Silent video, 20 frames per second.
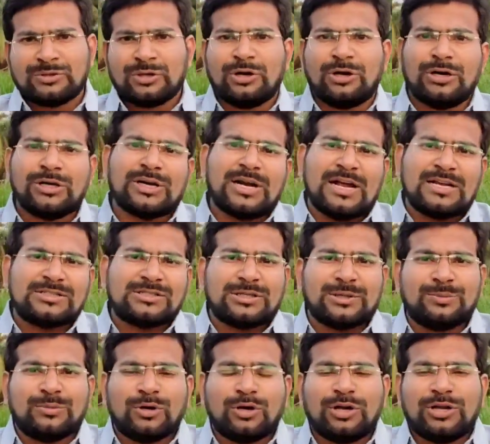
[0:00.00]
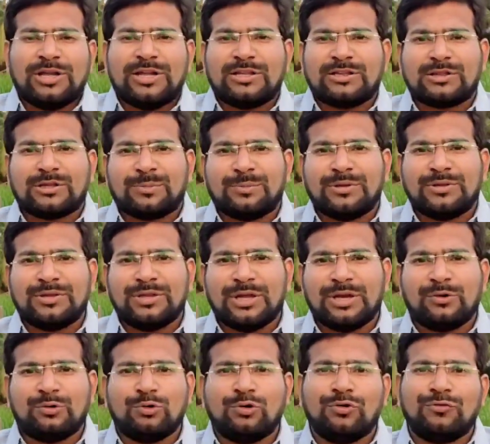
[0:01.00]
సో రాష్ట్రంలో ఎంతమంది
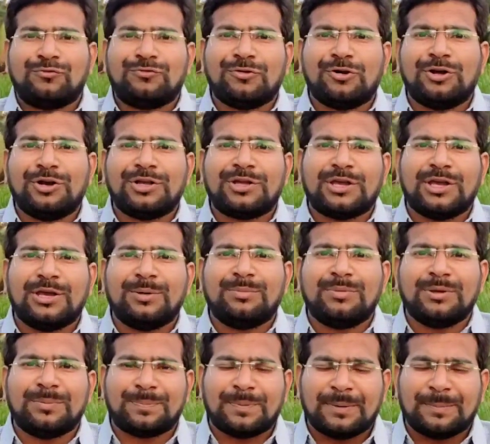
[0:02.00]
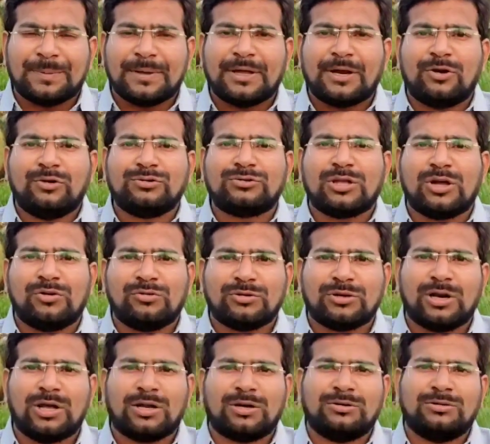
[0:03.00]
గ్రూప్ ఫోర్కి మీరు ప్రిపేర్ అవుతూ
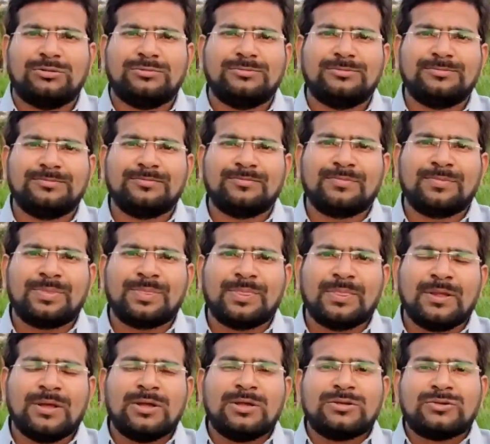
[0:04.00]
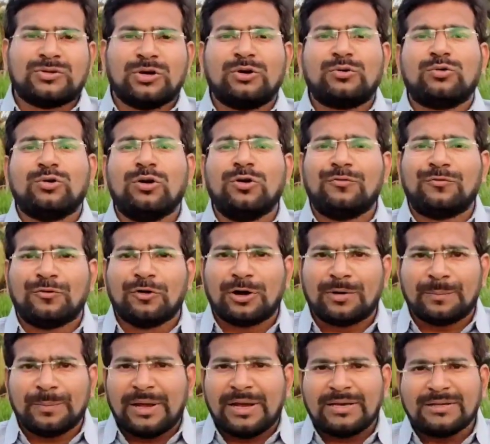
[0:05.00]
ఉన్నారు సో గ్రూప్
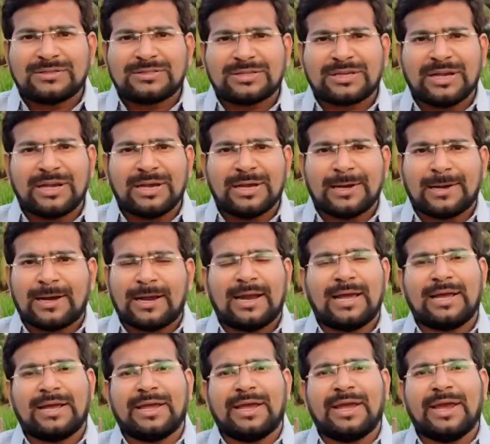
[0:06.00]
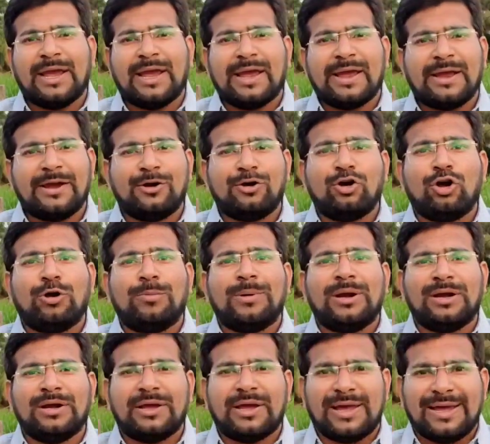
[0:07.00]
ఫోర్ మెయిన్స్కి అలాగే
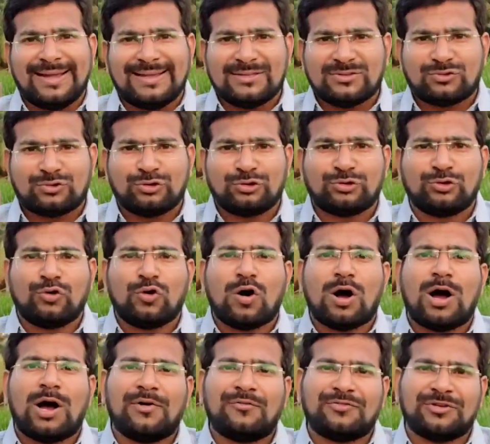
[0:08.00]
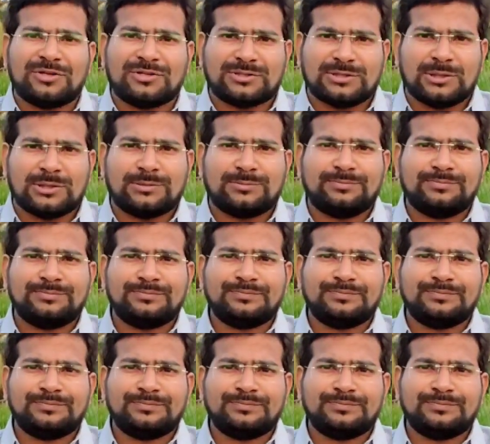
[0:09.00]
ఎండోమెంట్ ఎగ్జిక్యూటివ్ ఆఫీసర్